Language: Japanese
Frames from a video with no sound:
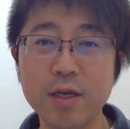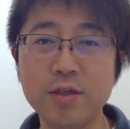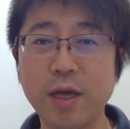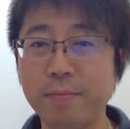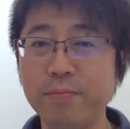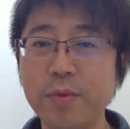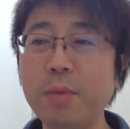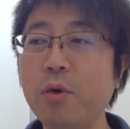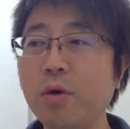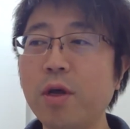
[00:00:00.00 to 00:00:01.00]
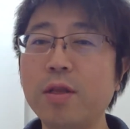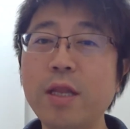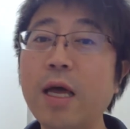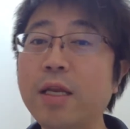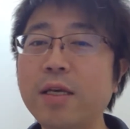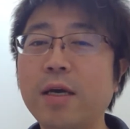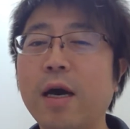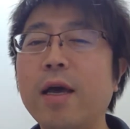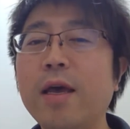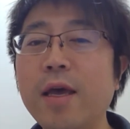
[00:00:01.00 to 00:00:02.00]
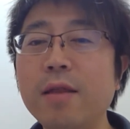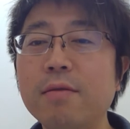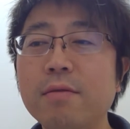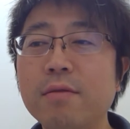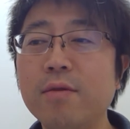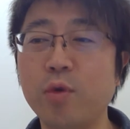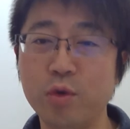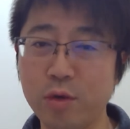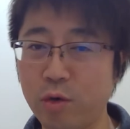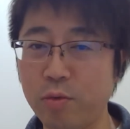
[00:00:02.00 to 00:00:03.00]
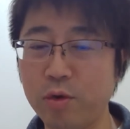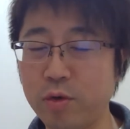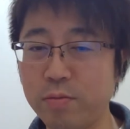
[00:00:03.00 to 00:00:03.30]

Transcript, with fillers: 普段。でも、何か、というのを思う。